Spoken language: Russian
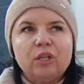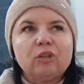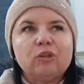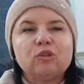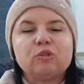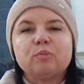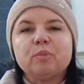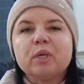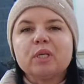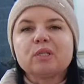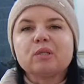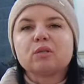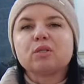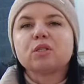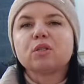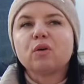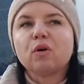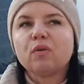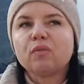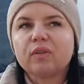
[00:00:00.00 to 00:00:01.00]
То есть,
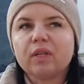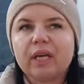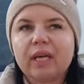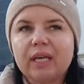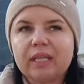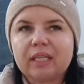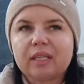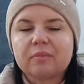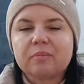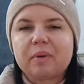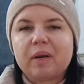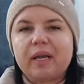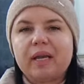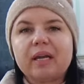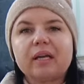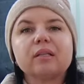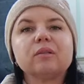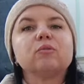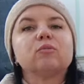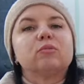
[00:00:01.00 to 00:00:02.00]
безусловно, этот
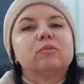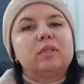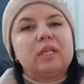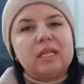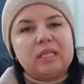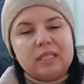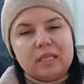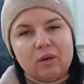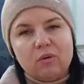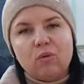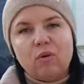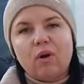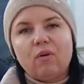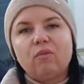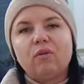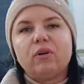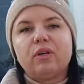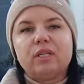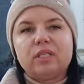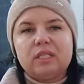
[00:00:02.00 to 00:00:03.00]
проект ну, для тех, у
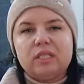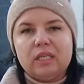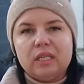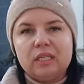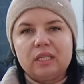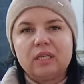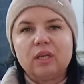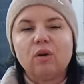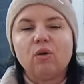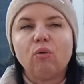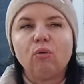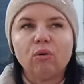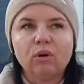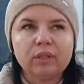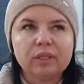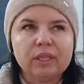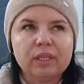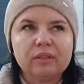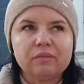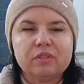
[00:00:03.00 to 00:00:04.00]
кого есть деньги,
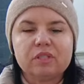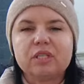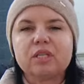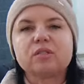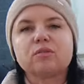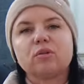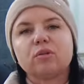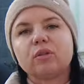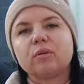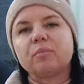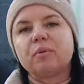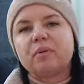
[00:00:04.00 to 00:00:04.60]
он инвестиционно